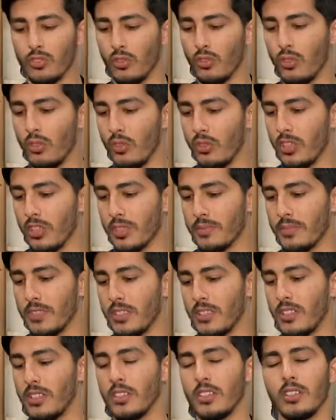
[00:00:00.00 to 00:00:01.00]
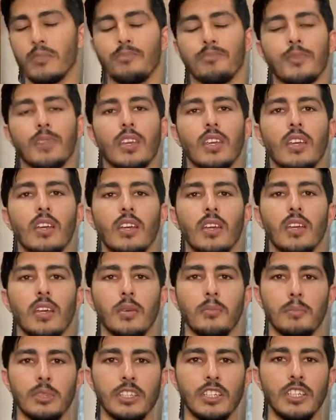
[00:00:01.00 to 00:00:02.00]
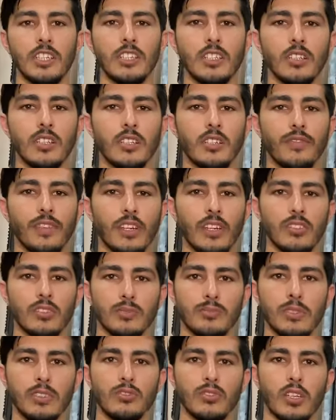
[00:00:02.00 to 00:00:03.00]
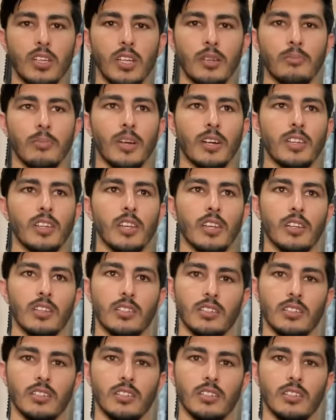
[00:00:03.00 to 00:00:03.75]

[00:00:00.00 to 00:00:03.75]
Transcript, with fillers: तो इस पिछली दफ़ा उसमें जो है मॉडल